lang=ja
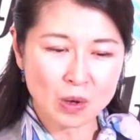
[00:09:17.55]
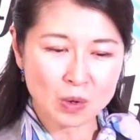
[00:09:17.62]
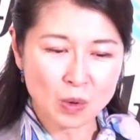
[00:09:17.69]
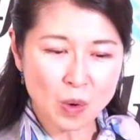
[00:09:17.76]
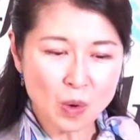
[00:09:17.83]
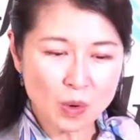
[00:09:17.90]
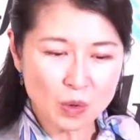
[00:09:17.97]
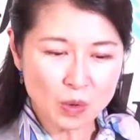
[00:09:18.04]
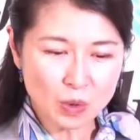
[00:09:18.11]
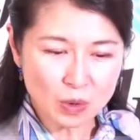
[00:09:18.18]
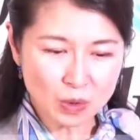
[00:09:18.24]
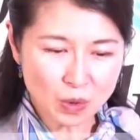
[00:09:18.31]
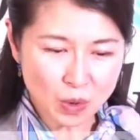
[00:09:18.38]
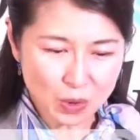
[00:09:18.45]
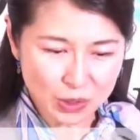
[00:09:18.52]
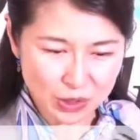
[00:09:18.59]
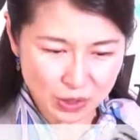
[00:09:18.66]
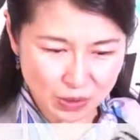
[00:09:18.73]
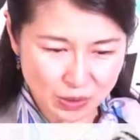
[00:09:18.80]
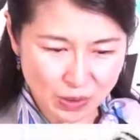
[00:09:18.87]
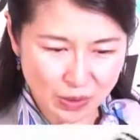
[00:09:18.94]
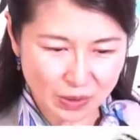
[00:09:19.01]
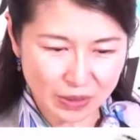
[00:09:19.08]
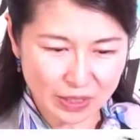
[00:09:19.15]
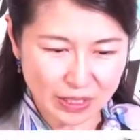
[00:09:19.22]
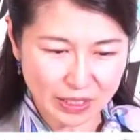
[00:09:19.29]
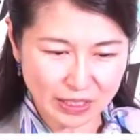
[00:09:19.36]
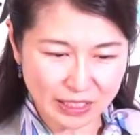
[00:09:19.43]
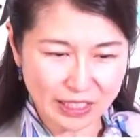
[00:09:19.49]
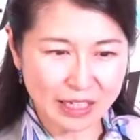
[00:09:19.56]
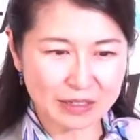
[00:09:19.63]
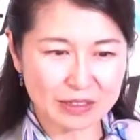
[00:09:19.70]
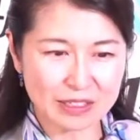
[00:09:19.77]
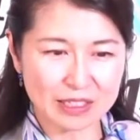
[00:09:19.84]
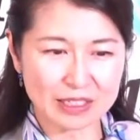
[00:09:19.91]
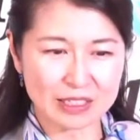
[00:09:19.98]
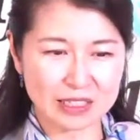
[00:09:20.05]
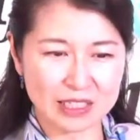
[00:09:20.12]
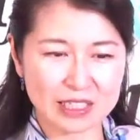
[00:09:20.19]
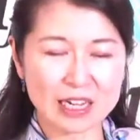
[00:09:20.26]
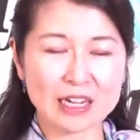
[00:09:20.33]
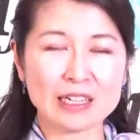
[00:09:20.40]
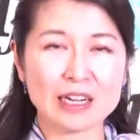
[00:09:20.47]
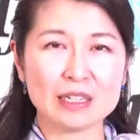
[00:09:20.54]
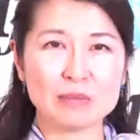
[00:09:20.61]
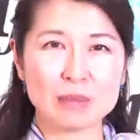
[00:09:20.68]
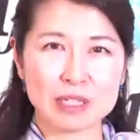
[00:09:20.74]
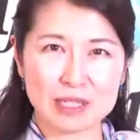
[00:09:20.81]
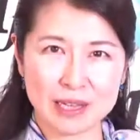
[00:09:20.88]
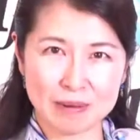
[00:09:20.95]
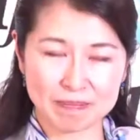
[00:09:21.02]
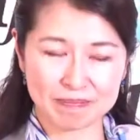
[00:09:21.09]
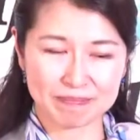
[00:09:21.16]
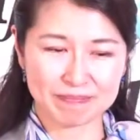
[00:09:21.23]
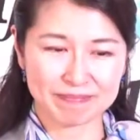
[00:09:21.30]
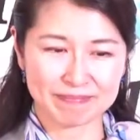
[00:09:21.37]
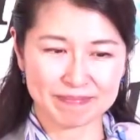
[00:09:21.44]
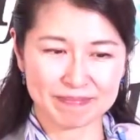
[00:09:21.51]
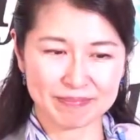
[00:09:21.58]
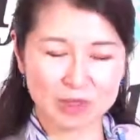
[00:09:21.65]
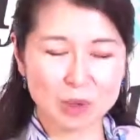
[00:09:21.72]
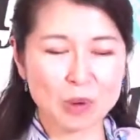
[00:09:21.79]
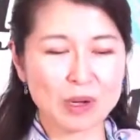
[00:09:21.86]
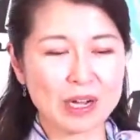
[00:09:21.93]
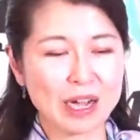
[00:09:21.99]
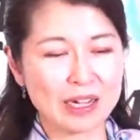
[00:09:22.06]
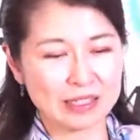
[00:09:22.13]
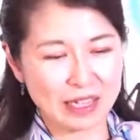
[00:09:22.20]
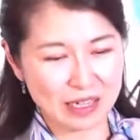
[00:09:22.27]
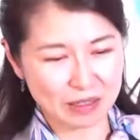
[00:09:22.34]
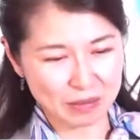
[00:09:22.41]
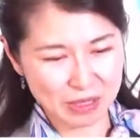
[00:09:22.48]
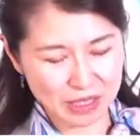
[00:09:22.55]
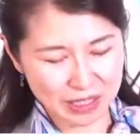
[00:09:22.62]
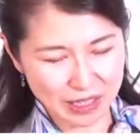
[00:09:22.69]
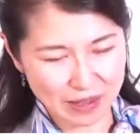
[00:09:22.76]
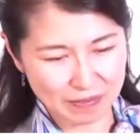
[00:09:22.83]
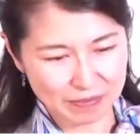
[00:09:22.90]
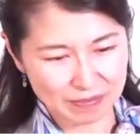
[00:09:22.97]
皇后交渉をいただくに違いありませんと書いてありました。